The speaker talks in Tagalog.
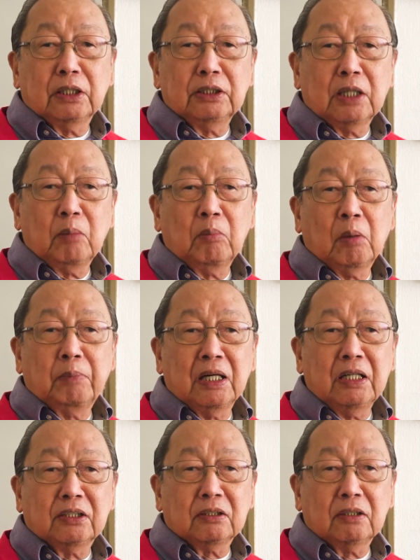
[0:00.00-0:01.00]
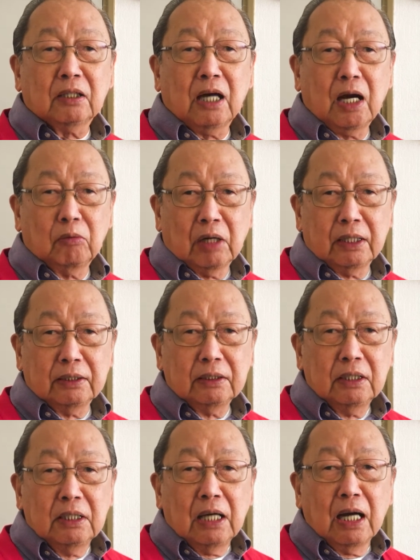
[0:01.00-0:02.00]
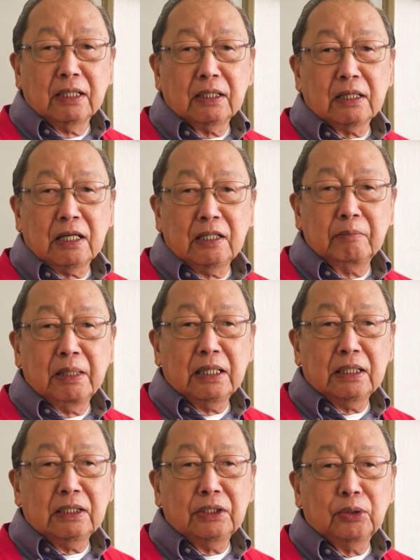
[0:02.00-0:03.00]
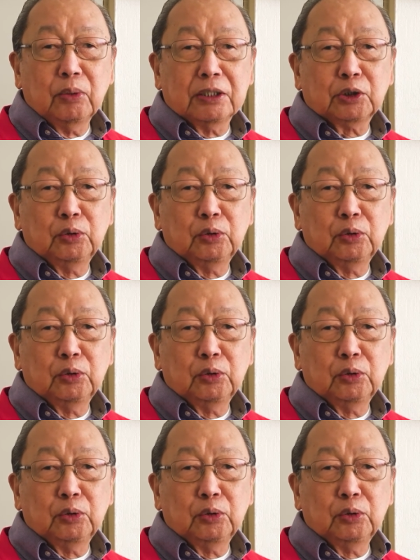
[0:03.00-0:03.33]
isang mabangis na kaaway, ang rehimeng U.S.